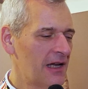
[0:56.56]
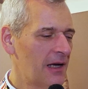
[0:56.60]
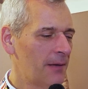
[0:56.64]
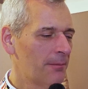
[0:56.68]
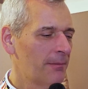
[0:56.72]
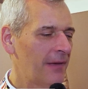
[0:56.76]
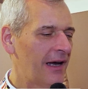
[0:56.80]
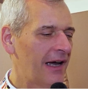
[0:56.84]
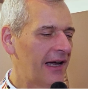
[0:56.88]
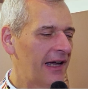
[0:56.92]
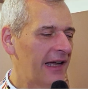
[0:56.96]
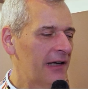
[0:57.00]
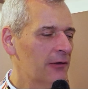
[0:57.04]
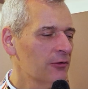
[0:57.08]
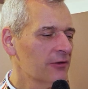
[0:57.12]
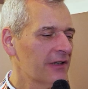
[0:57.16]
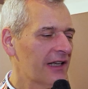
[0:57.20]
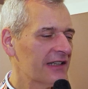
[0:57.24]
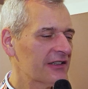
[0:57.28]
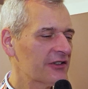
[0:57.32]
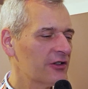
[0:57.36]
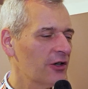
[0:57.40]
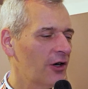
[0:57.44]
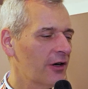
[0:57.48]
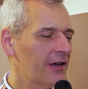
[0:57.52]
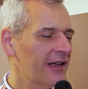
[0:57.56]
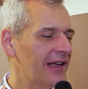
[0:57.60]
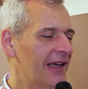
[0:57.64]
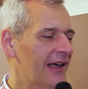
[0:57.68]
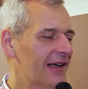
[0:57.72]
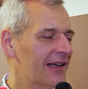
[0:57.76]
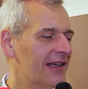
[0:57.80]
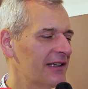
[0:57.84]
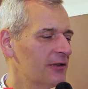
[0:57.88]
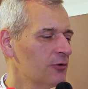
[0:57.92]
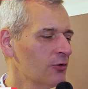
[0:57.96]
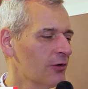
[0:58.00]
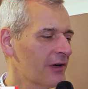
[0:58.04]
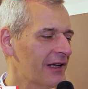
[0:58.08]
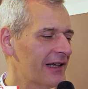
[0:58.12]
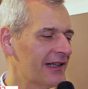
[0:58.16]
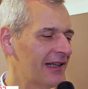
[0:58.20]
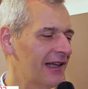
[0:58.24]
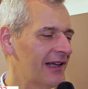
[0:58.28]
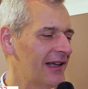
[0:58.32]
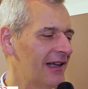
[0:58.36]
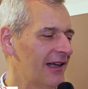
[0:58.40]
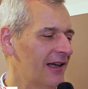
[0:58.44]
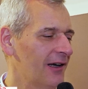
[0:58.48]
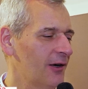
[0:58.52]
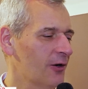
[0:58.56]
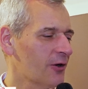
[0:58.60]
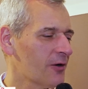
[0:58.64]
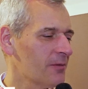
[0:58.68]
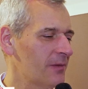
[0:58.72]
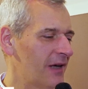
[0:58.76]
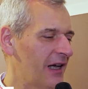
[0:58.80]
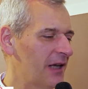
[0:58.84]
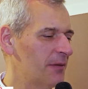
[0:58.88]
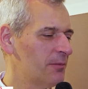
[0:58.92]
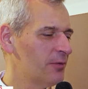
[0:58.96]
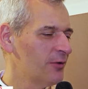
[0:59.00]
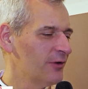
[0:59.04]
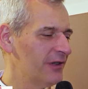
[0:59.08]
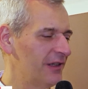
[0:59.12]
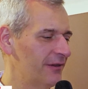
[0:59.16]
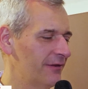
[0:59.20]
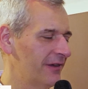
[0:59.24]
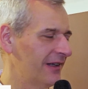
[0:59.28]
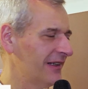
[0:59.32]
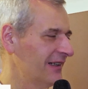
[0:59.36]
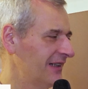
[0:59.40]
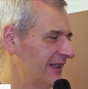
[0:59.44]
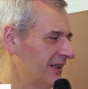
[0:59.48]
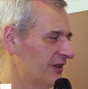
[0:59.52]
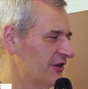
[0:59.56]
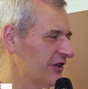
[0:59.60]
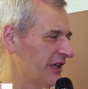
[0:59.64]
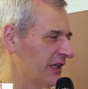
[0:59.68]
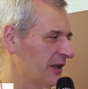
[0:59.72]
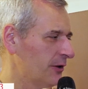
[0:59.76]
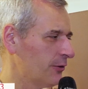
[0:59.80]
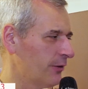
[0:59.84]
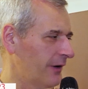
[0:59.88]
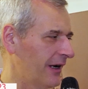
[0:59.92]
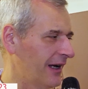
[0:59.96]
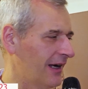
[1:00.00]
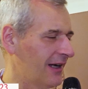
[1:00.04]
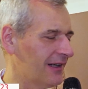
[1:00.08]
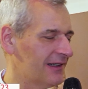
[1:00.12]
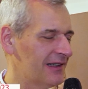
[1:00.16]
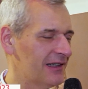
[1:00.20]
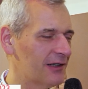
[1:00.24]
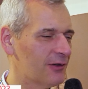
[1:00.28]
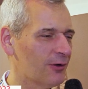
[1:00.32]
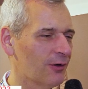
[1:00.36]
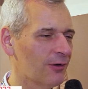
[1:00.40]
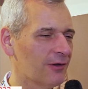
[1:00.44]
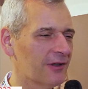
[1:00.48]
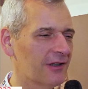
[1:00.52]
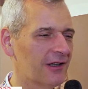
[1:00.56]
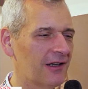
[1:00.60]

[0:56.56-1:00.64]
Ma è una storia che dura da ormai più di 25 anni con,